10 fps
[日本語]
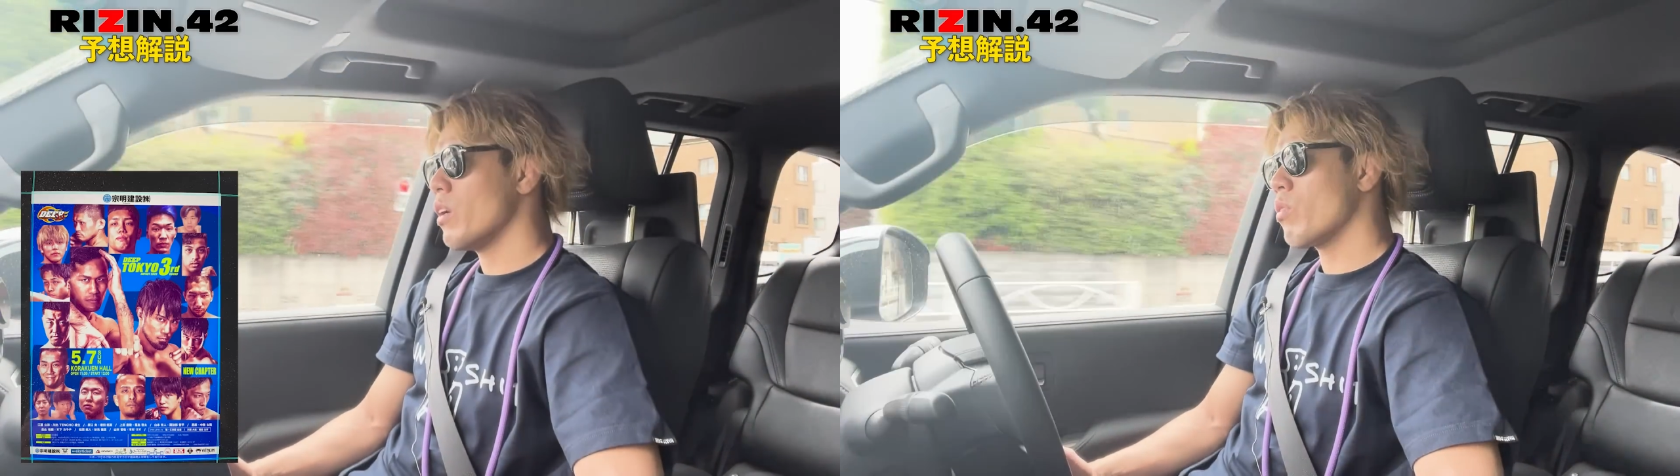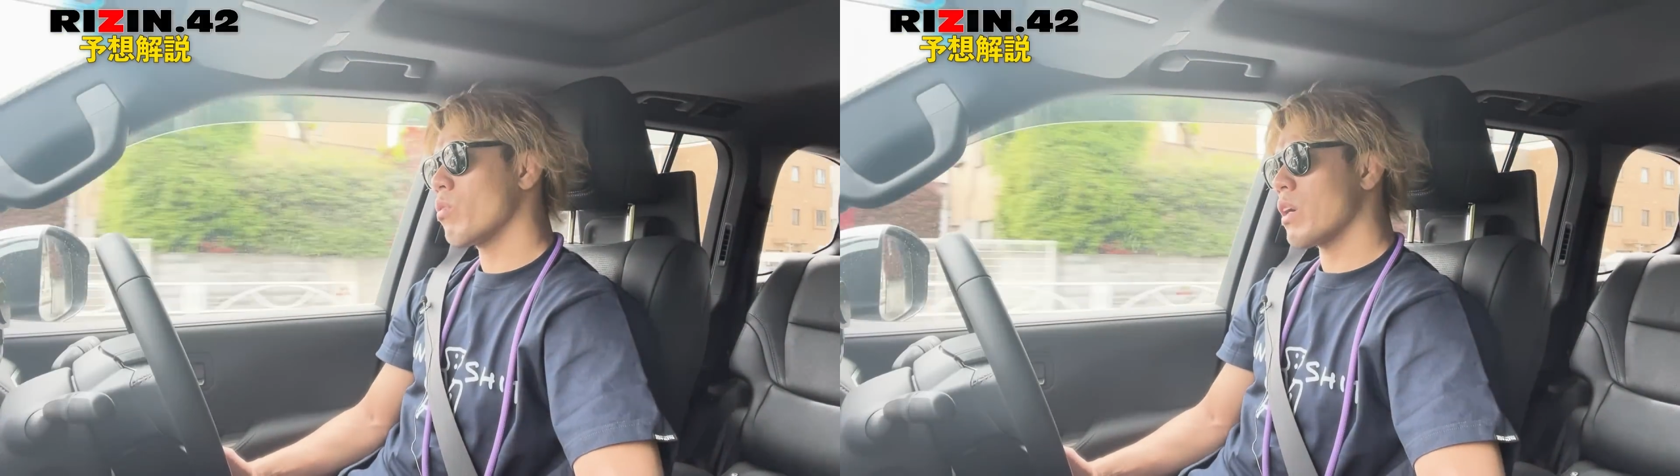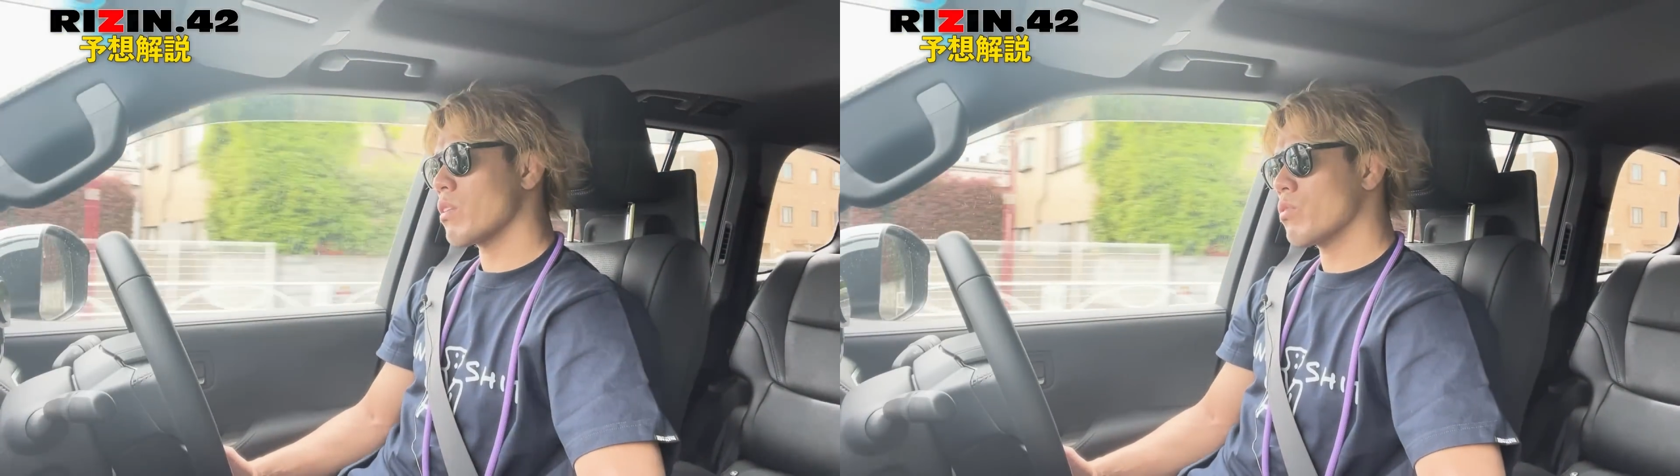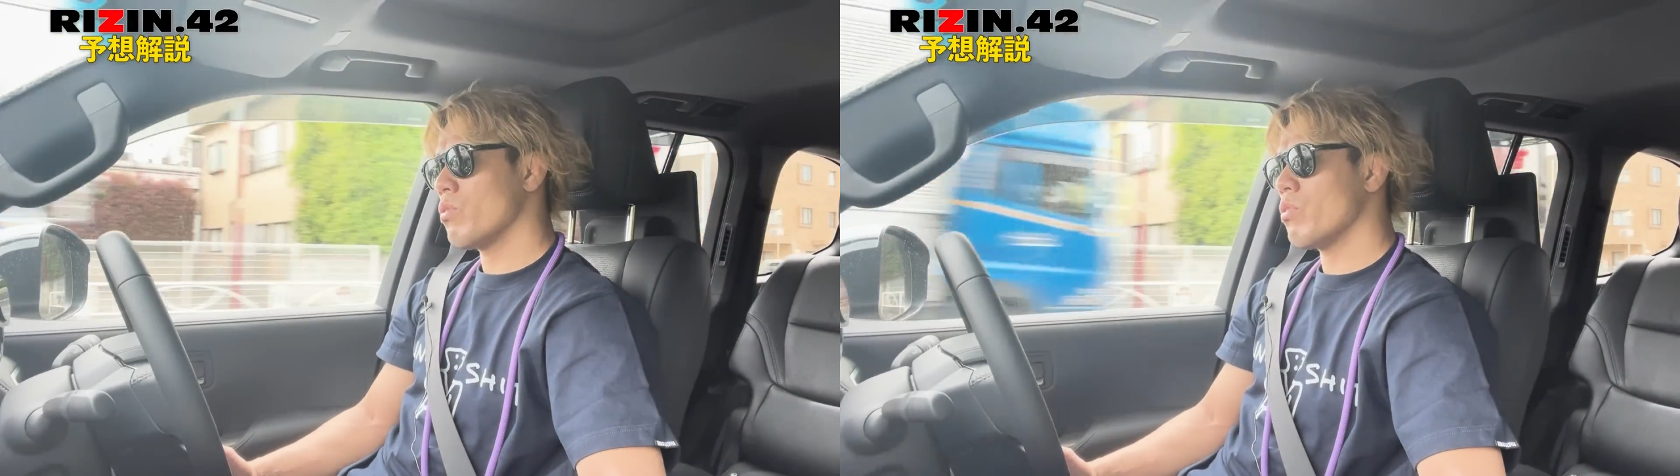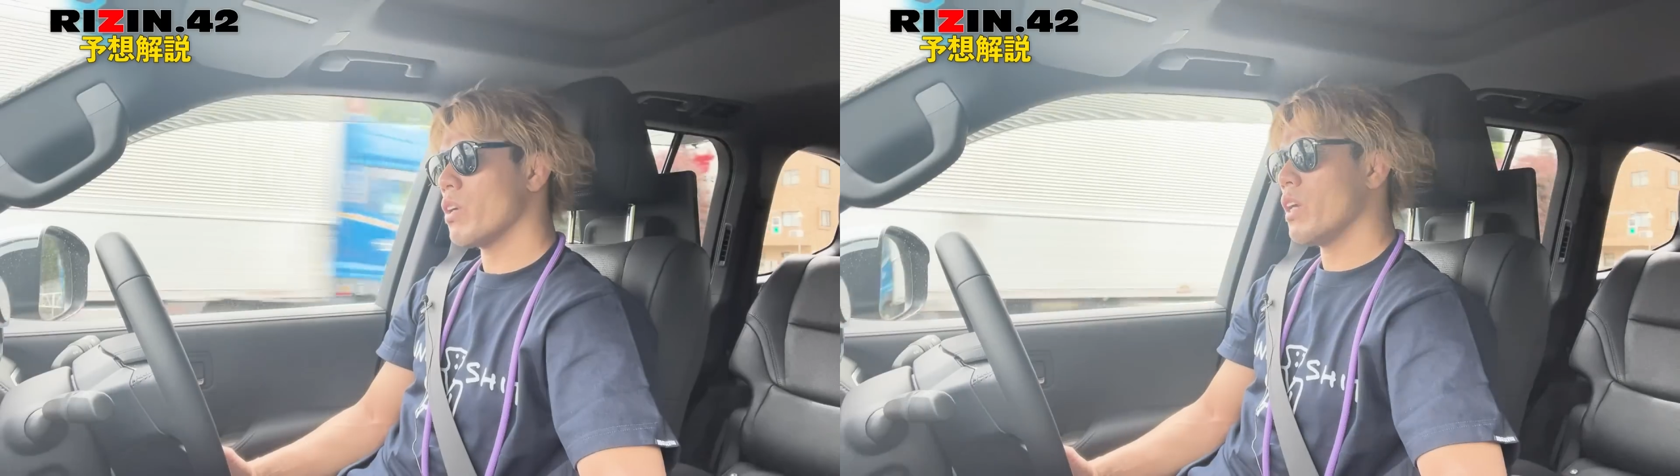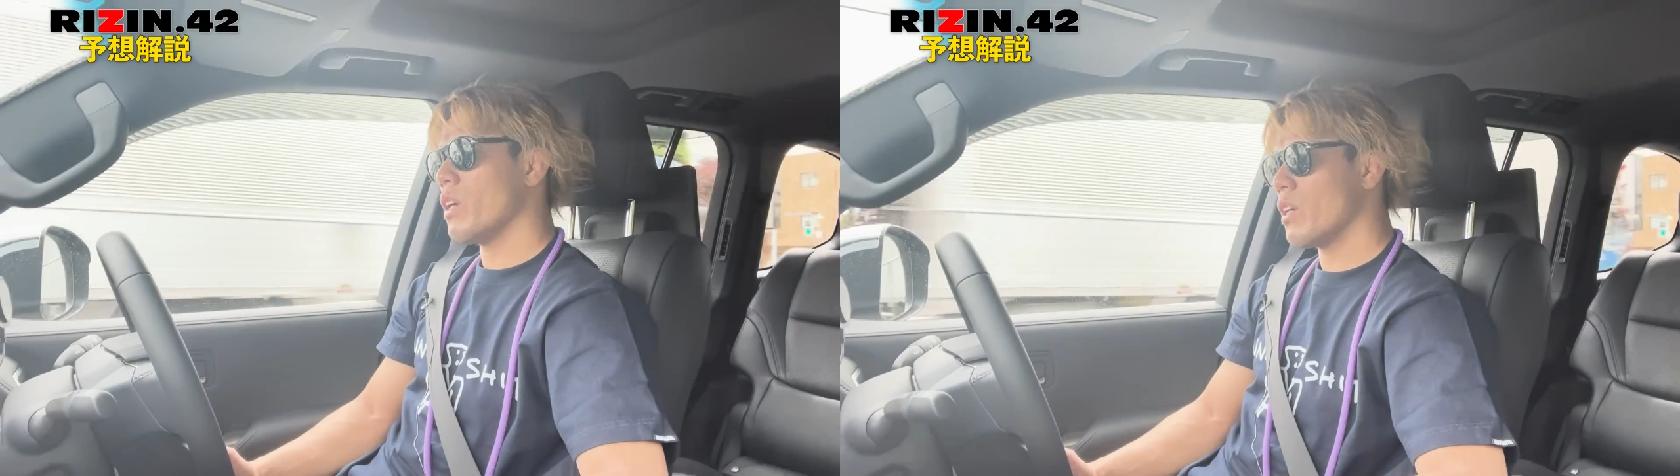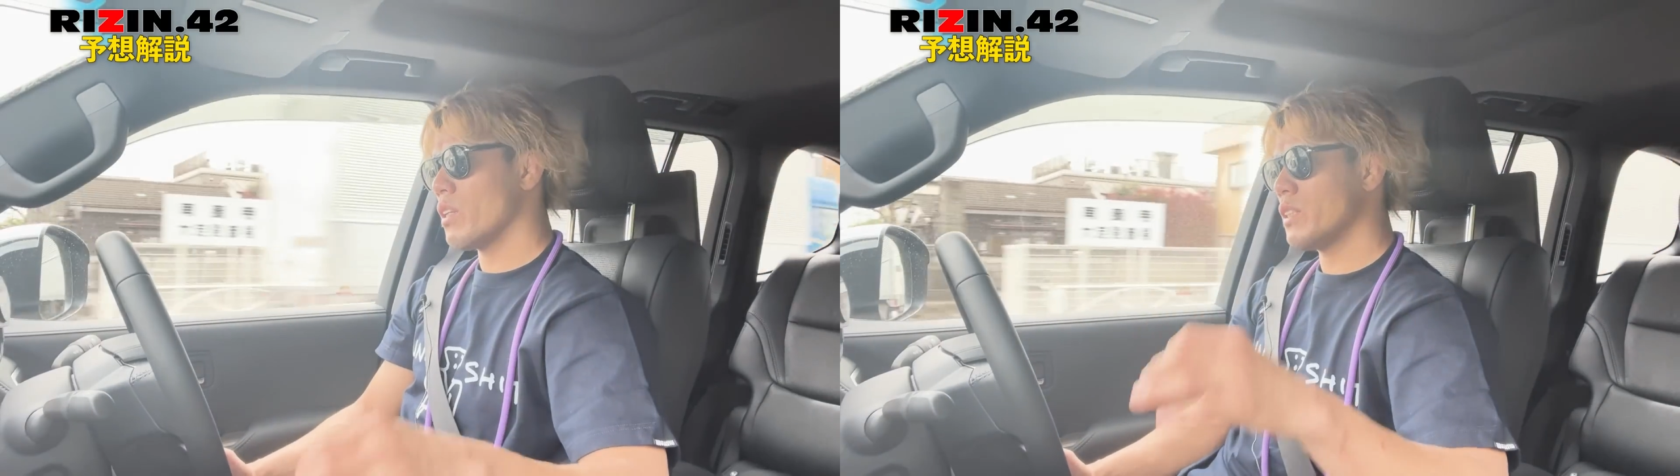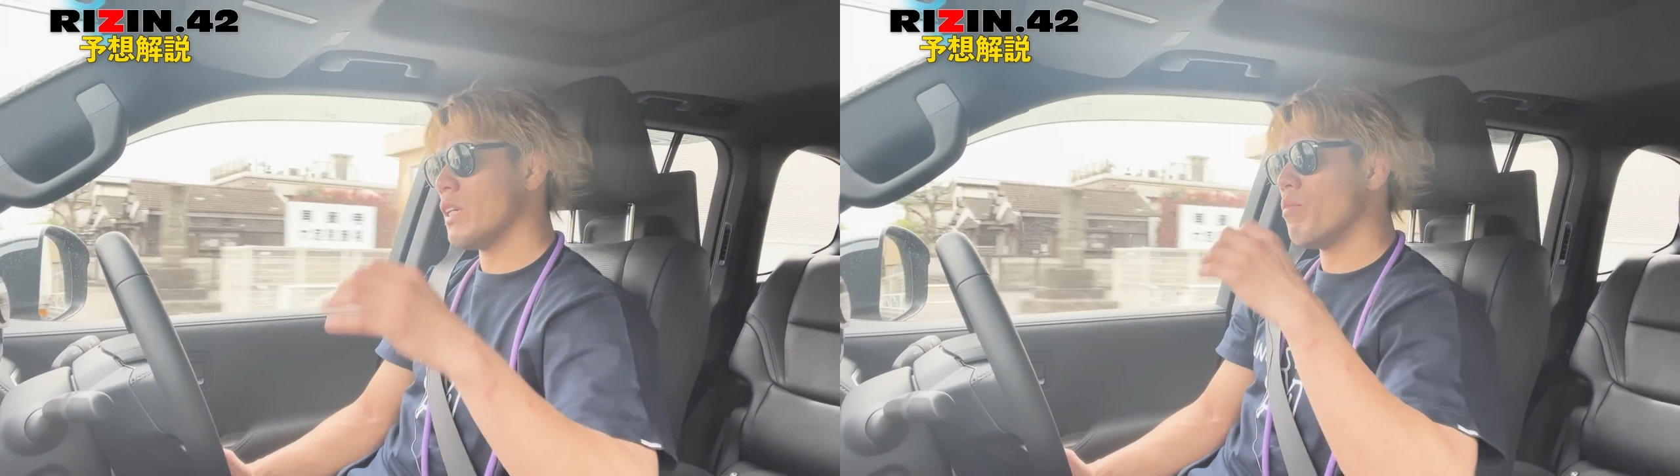こう格闘技
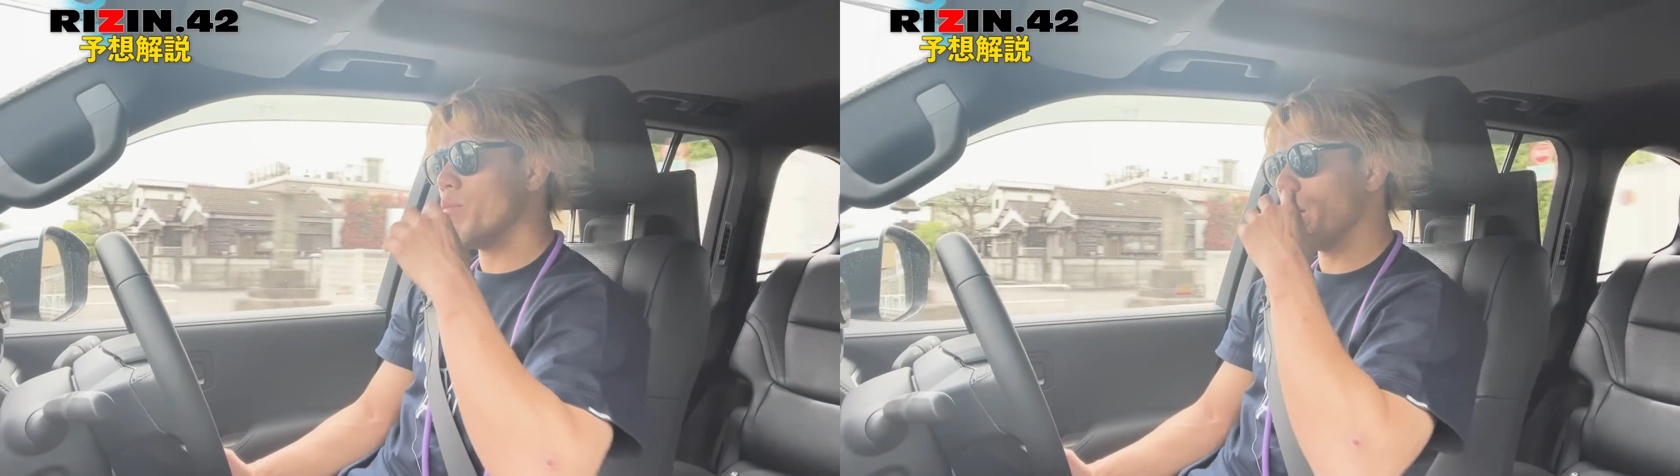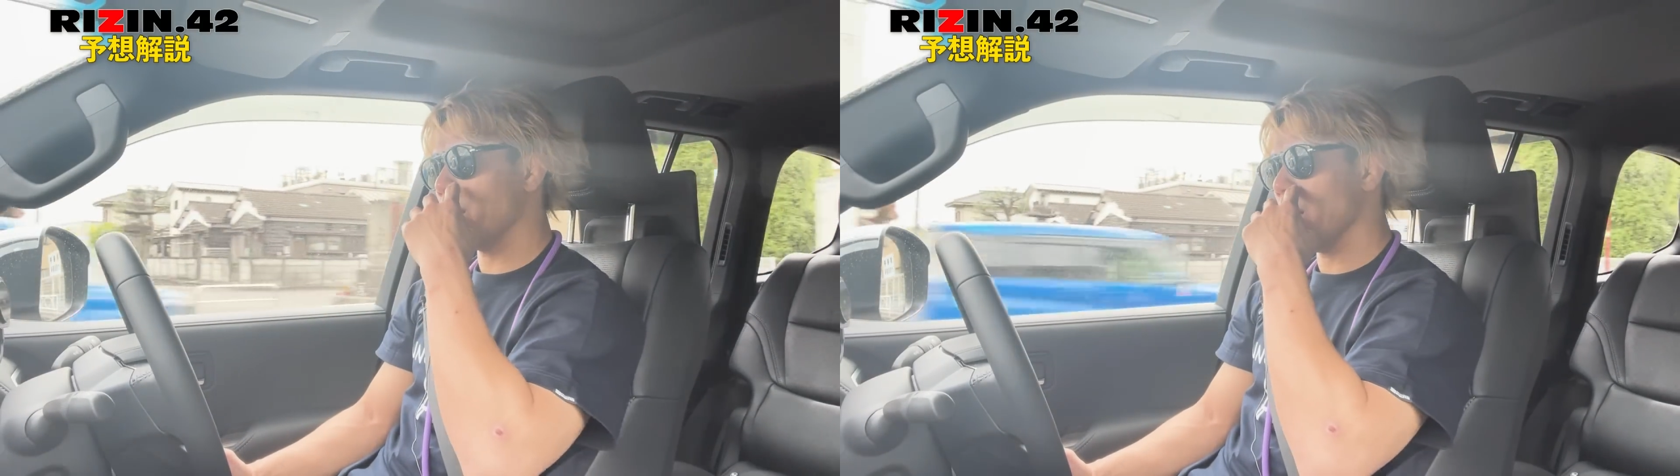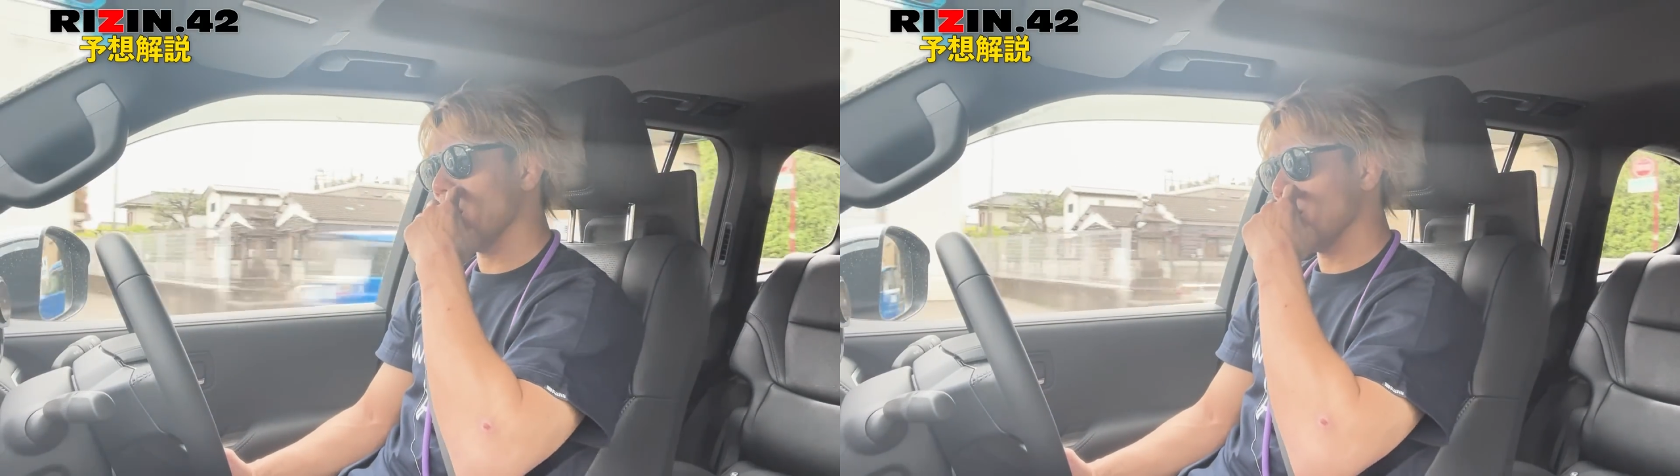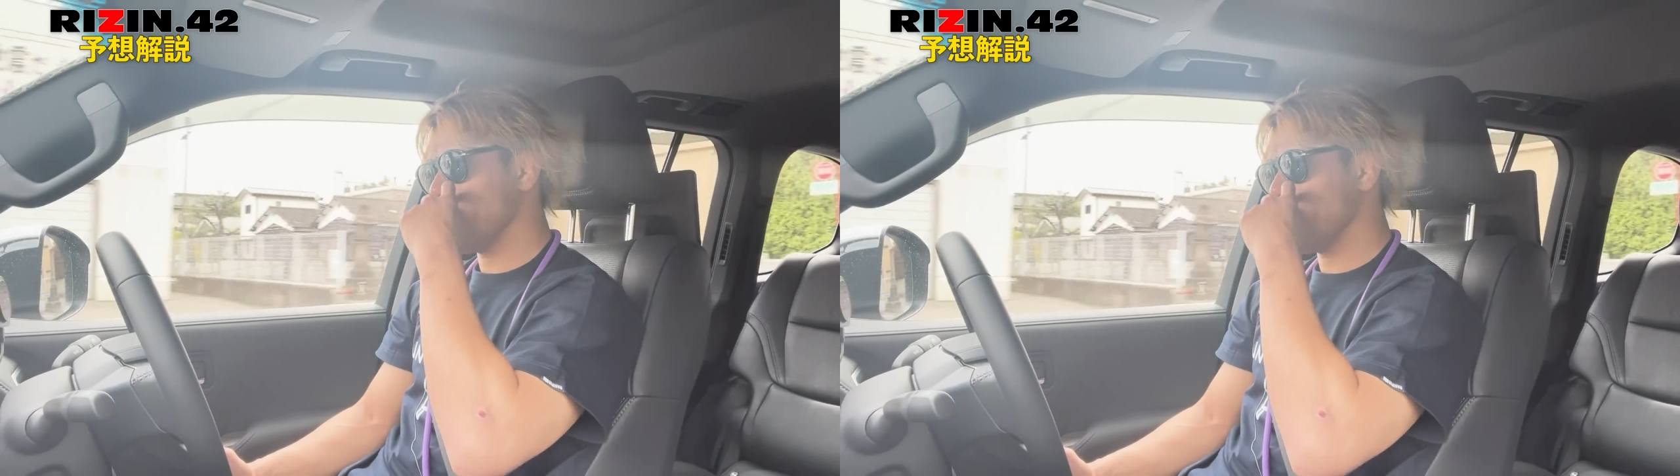三昧な